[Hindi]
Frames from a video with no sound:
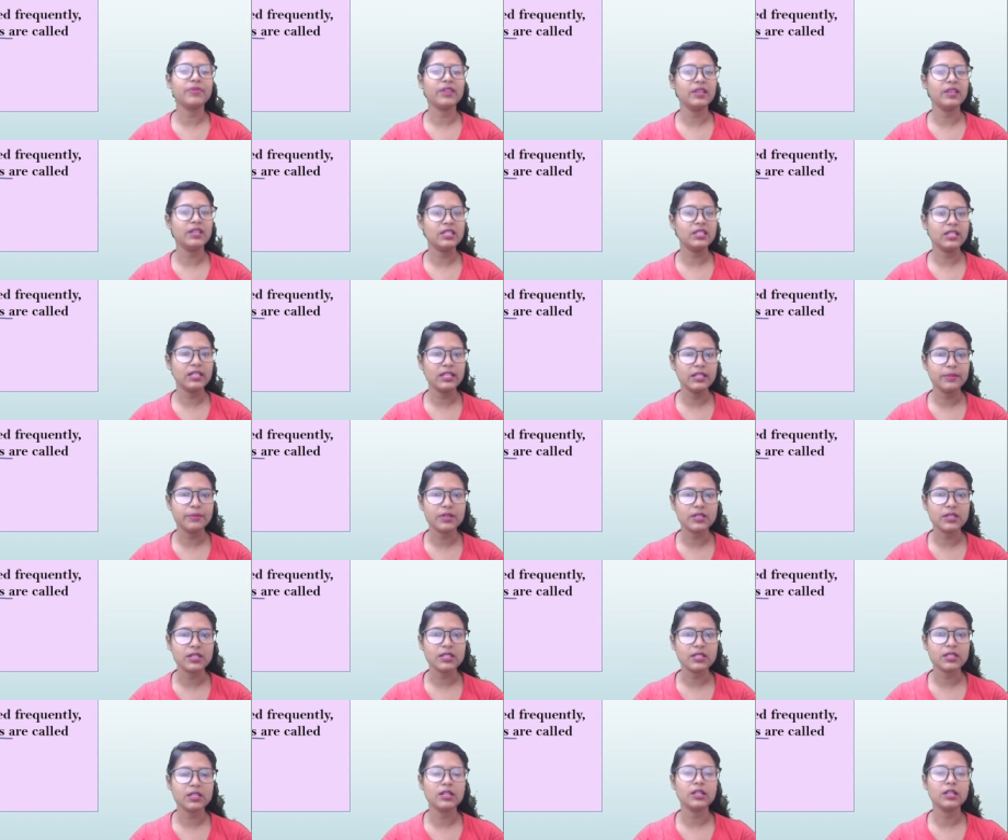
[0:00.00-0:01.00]
ईजीली
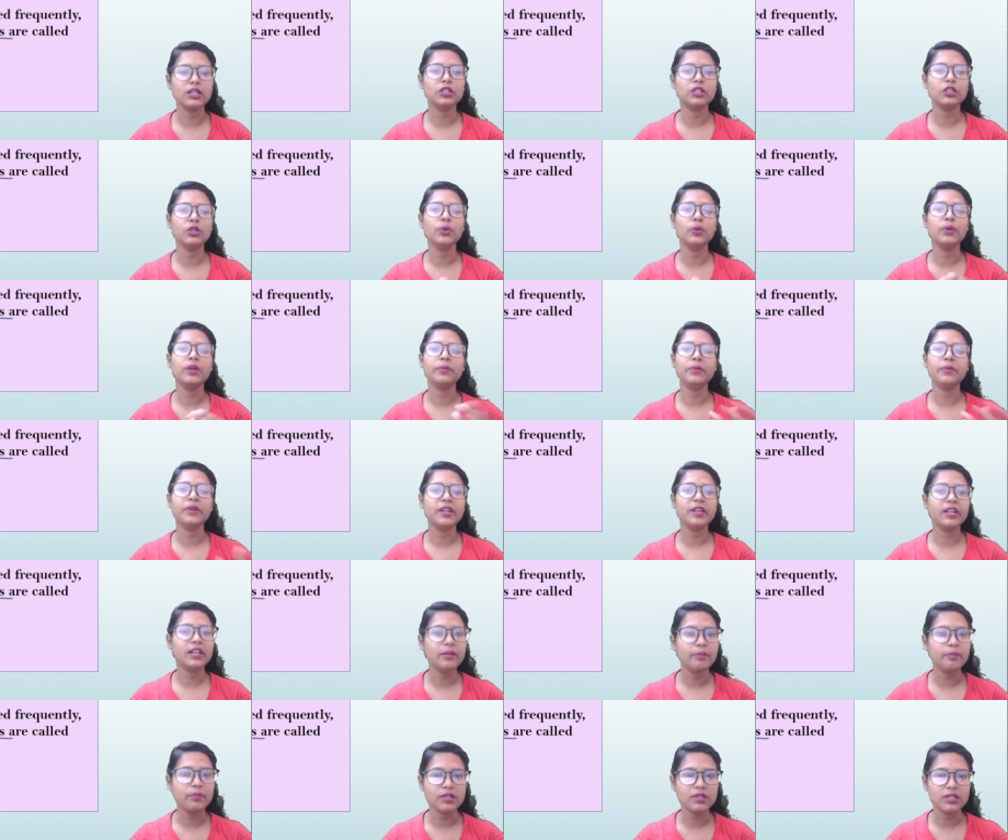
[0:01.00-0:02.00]
परचेज़ कर लेते हो
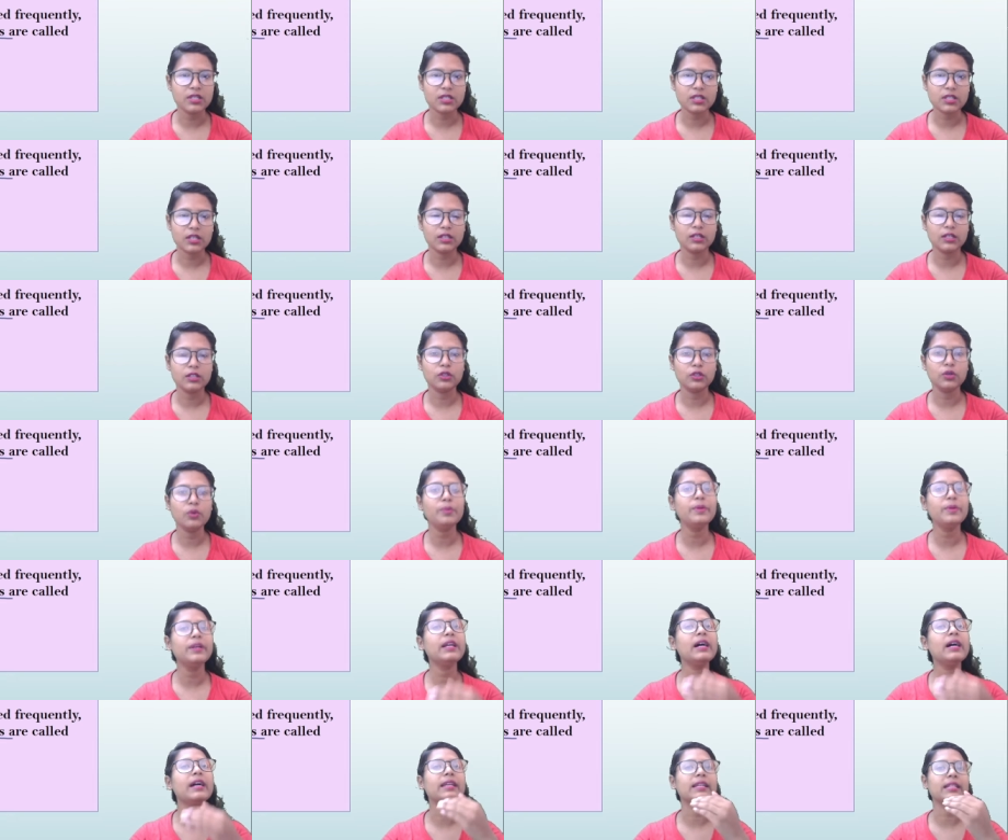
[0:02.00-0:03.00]
इमिडियटली परचेज़ कर लेते हो
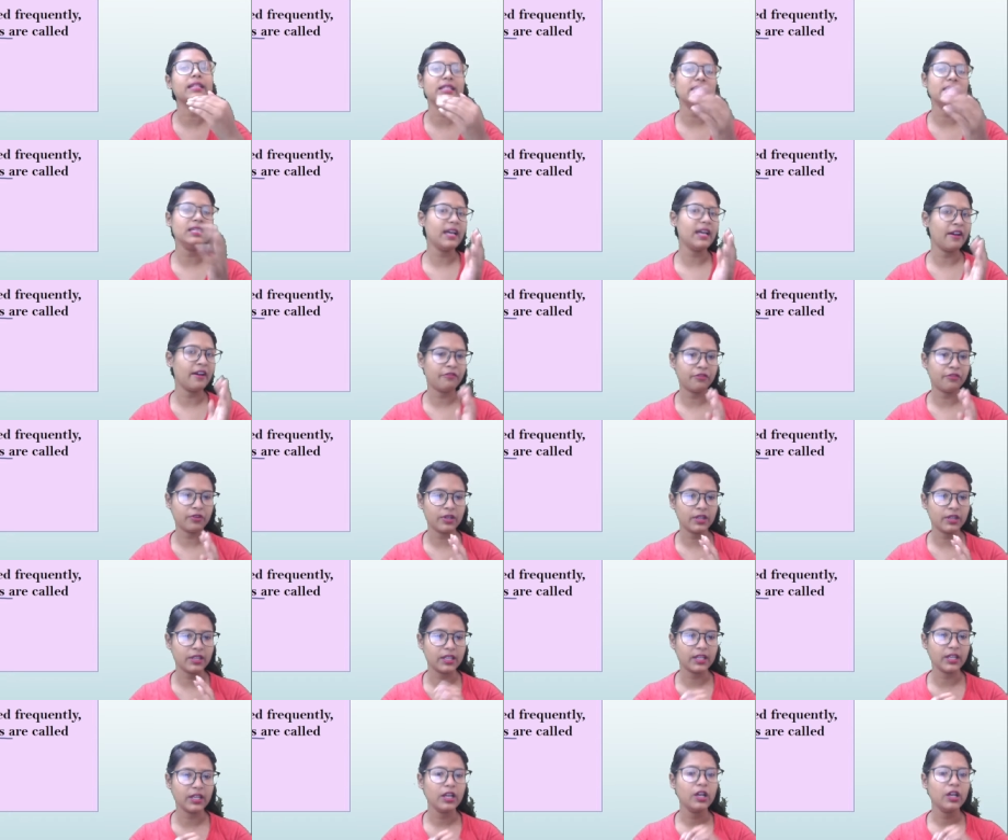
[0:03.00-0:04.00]
बिना किसी एफर्ट
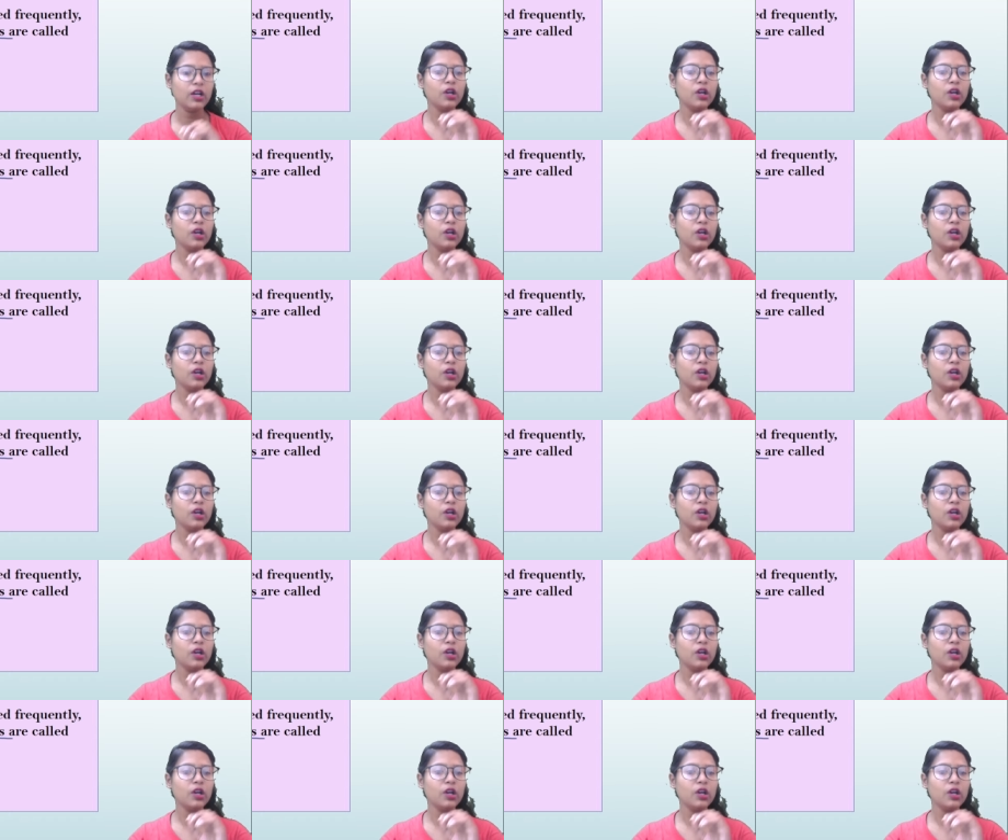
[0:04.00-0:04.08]
के